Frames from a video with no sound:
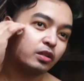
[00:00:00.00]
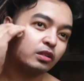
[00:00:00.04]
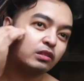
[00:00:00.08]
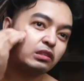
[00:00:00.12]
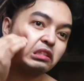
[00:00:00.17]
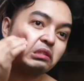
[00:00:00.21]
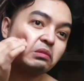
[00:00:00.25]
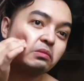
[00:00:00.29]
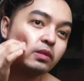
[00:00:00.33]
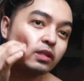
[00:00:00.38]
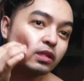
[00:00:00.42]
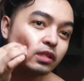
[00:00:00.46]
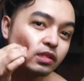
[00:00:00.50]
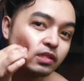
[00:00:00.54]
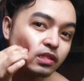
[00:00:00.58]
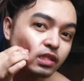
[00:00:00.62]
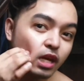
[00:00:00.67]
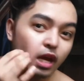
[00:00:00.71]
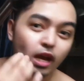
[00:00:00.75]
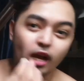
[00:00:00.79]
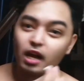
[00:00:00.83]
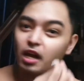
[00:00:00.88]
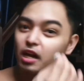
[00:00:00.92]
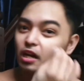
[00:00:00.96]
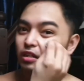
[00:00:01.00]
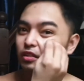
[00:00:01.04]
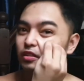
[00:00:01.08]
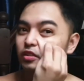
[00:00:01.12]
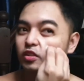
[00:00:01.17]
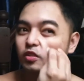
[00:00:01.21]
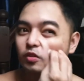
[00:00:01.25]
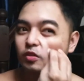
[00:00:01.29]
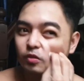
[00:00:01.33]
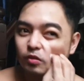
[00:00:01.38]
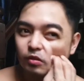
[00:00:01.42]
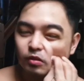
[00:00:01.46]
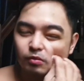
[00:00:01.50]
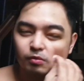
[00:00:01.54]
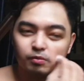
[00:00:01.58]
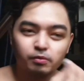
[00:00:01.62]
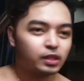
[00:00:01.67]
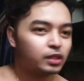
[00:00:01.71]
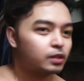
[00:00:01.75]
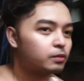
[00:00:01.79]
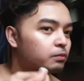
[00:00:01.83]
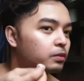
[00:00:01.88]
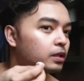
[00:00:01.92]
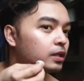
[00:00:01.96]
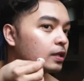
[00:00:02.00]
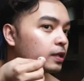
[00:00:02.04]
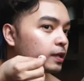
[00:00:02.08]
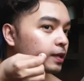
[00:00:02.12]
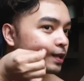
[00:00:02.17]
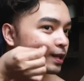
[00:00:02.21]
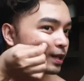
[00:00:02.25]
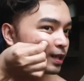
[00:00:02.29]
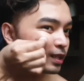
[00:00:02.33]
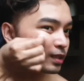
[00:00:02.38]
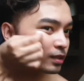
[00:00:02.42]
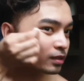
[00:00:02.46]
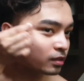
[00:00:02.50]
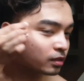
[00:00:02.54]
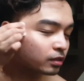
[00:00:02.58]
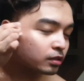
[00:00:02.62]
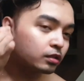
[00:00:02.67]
hindi magsag yung mga balat